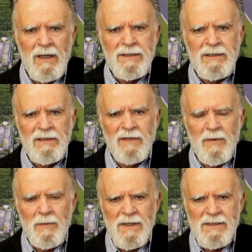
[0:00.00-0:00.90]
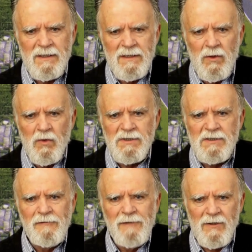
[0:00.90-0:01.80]
s'il n'avait pas été
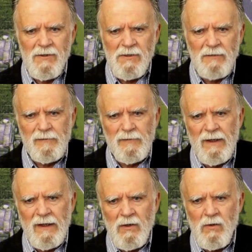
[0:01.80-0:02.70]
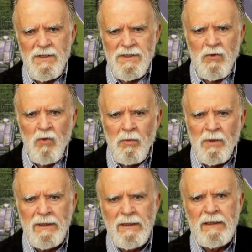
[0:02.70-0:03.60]
aussi philosophe, à quoi j'ai
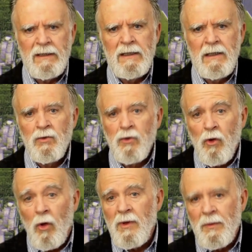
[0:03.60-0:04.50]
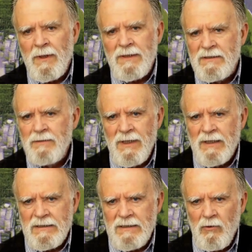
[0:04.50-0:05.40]
compris qu'il ne dormait pas si bien
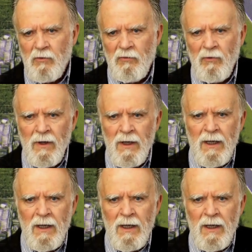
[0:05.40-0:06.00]
que ça au fond,